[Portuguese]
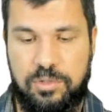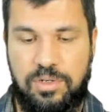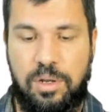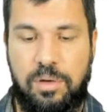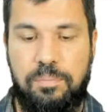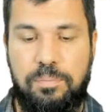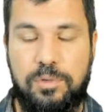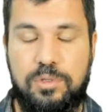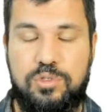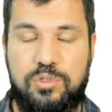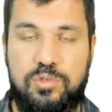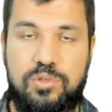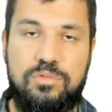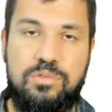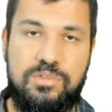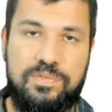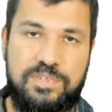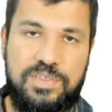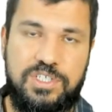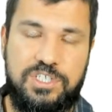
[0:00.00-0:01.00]
não possuem
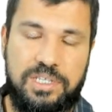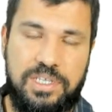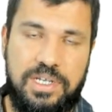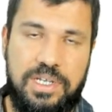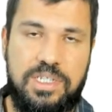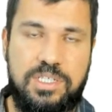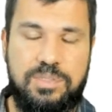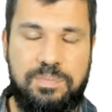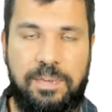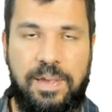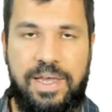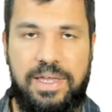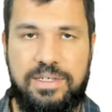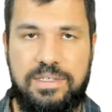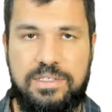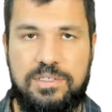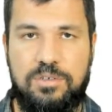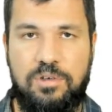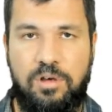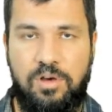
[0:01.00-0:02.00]
os 23
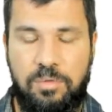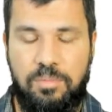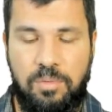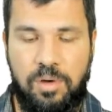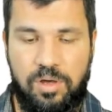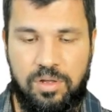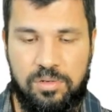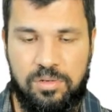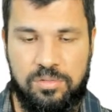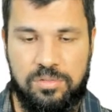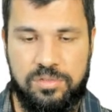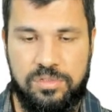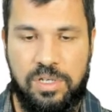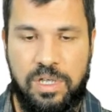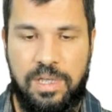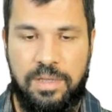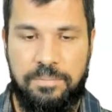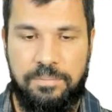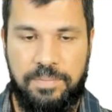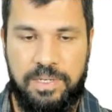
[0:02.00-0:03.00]
pares homólogos,
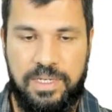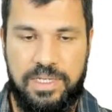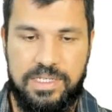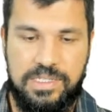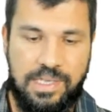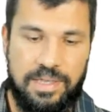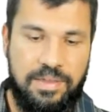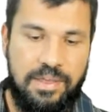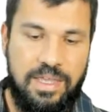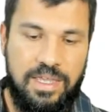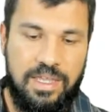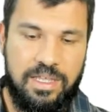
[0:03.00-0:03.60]
beleza?